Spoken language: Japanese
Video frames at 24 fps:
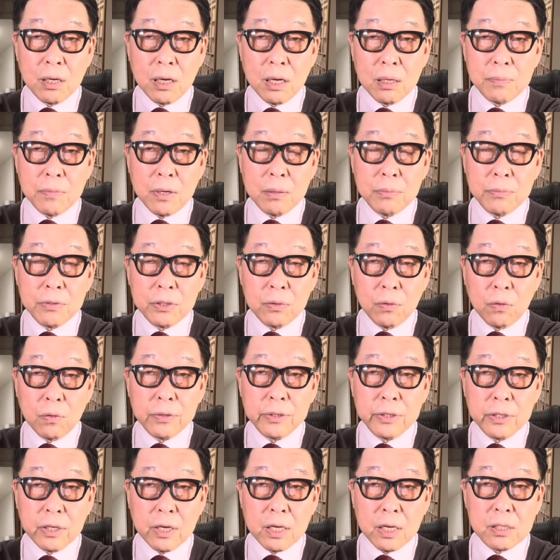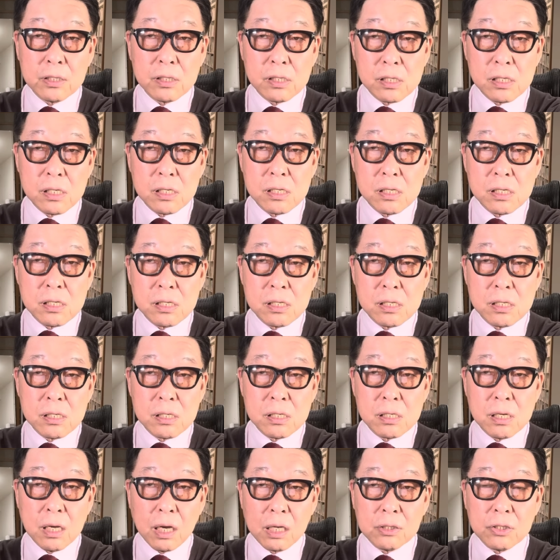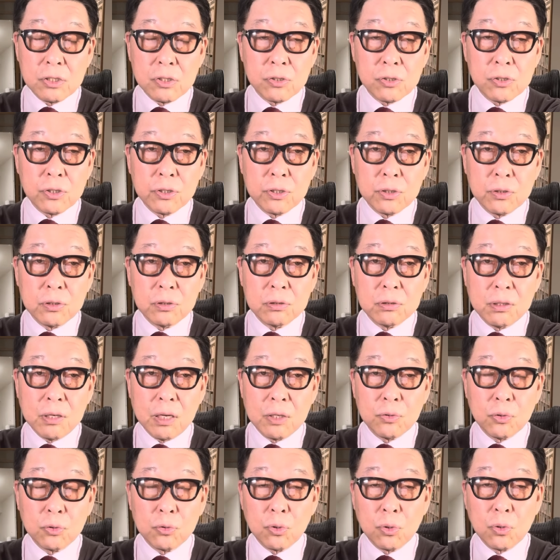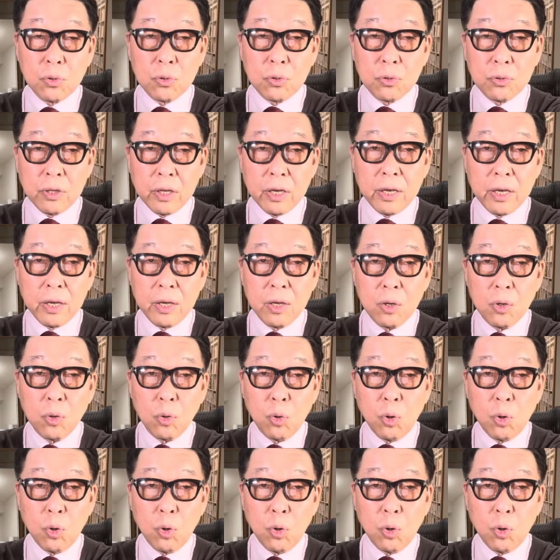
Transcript: 奄美の東80キロぐらいのところで、